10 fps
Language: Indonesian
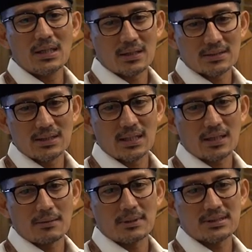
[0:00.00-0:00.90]
dan
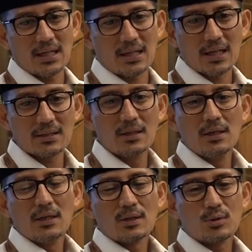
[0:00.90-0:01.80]
kesejahteraan masyarakat,
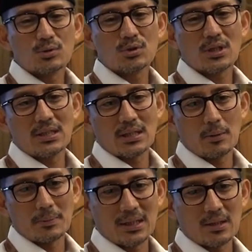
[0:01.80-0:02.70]
khususnya di
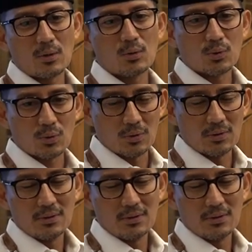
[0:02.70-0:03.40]
Kabupaten Kelungkung.